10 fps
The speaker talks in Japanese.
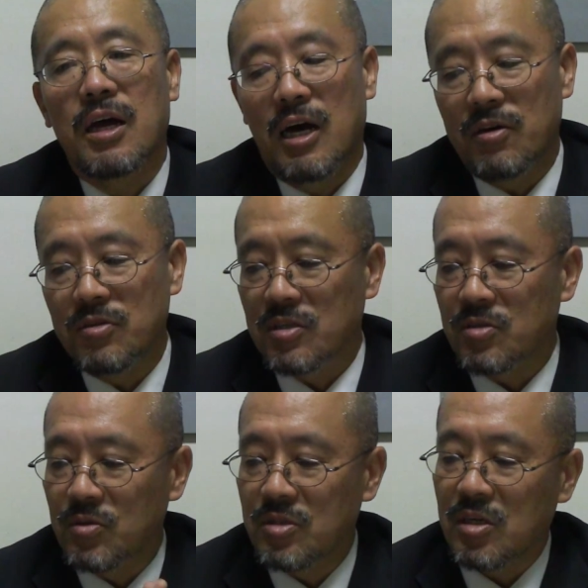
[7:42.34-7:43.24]
あるんだ
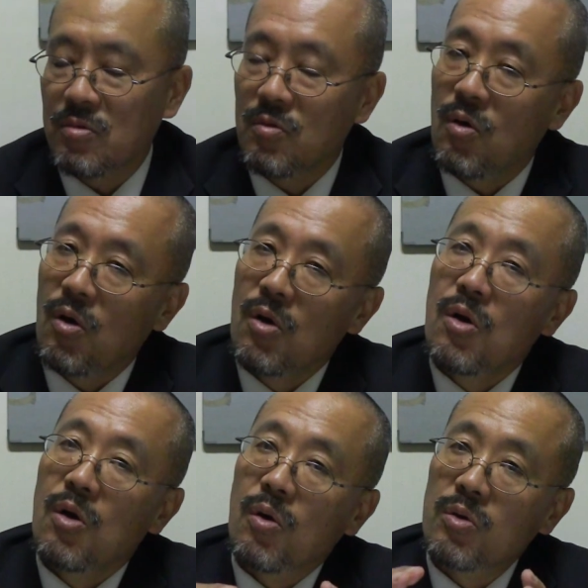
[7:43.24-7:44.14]
そうですけども
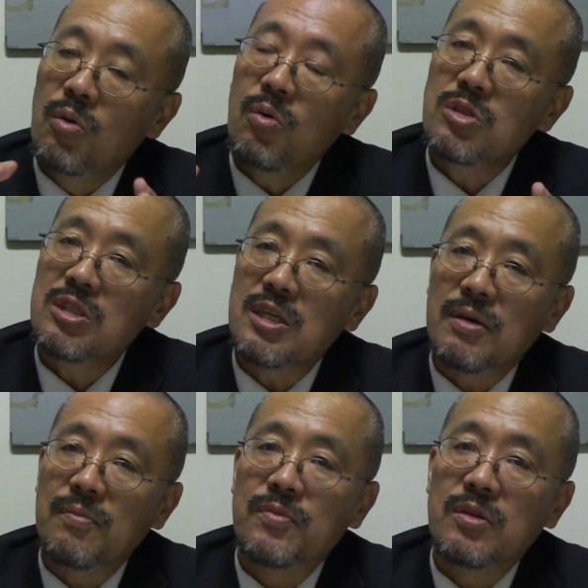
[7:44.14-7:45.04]
同時
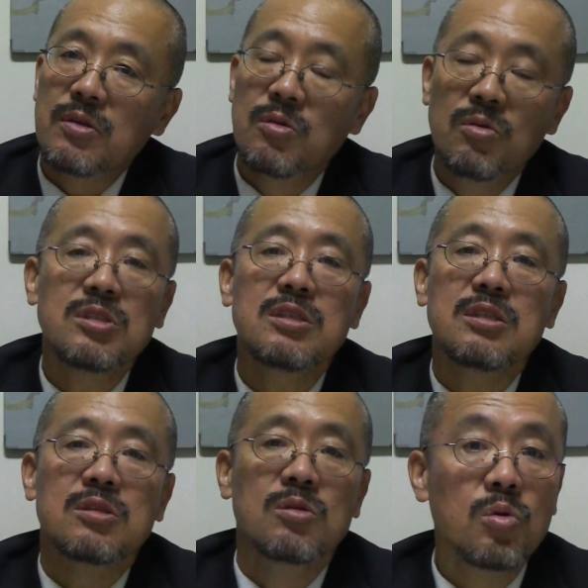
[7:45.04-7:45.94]
に同時
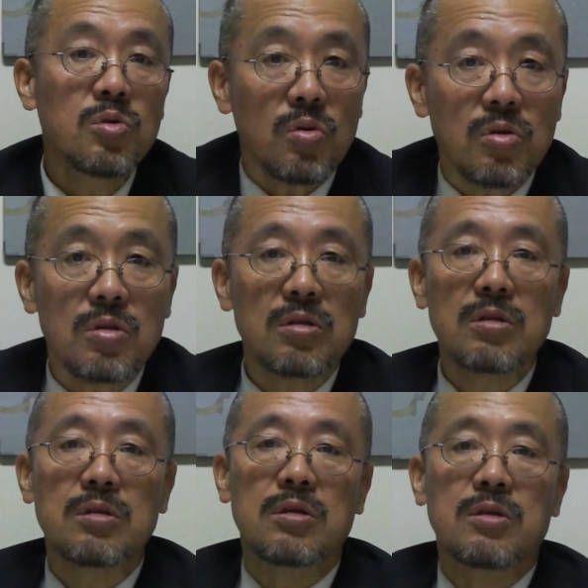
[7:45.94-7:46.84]
に覗くっ
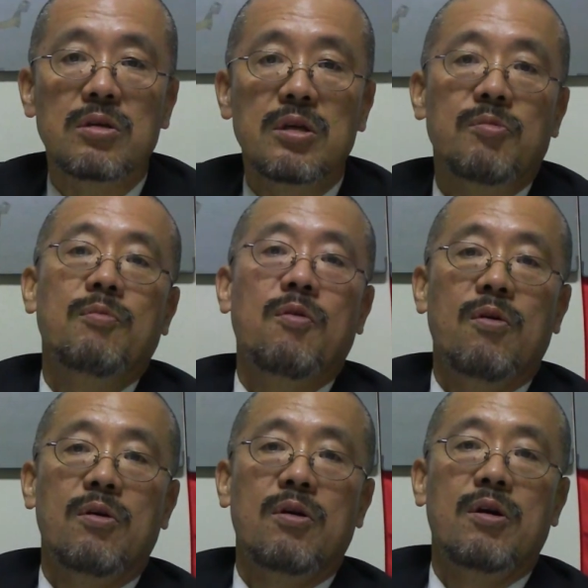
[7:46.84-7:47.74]
ていう意味も
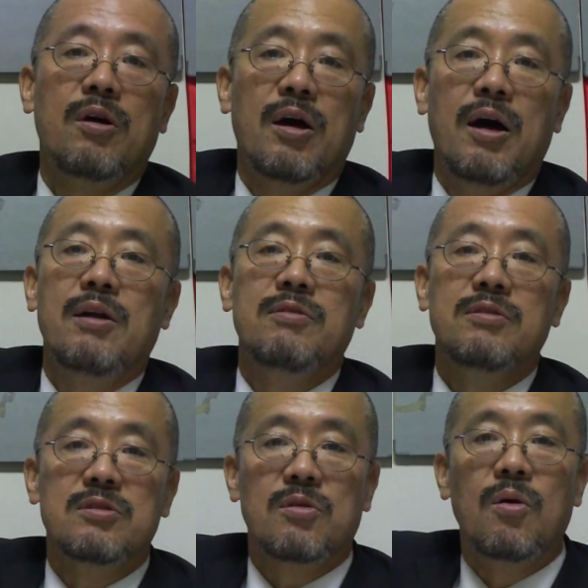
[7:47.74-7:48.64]
あるんで
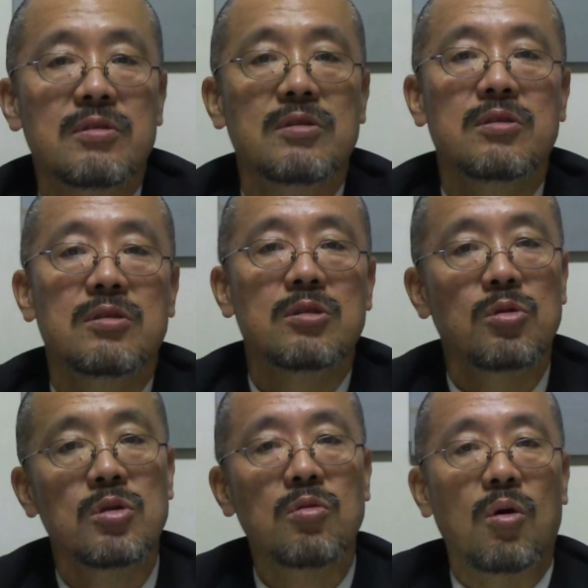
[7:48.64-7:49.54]
すよ。そ
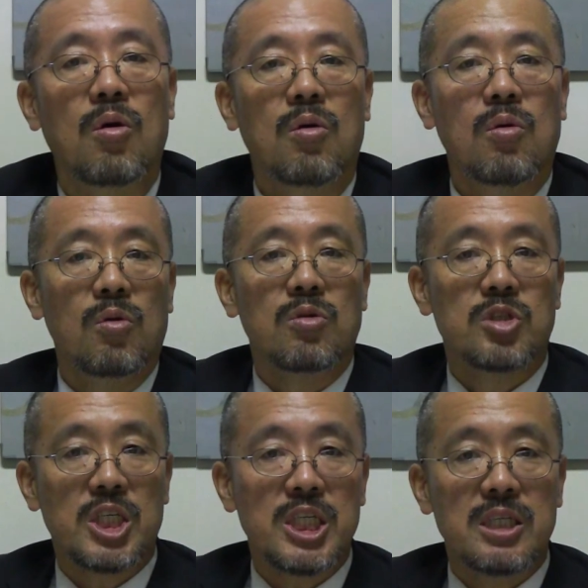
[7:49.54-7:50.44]
れとこの
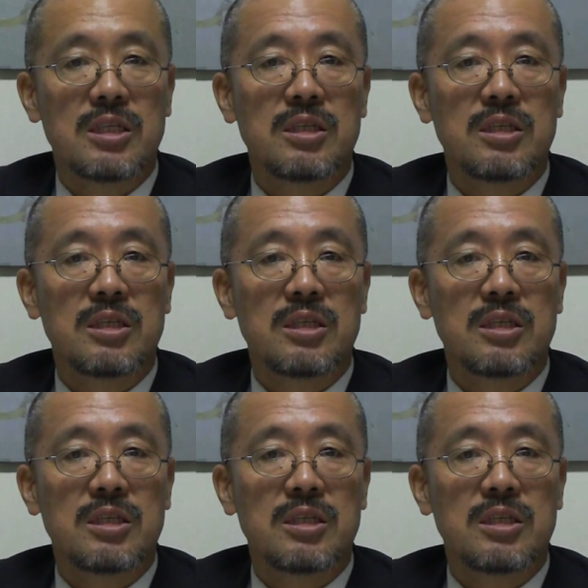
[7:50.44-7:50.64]
死っ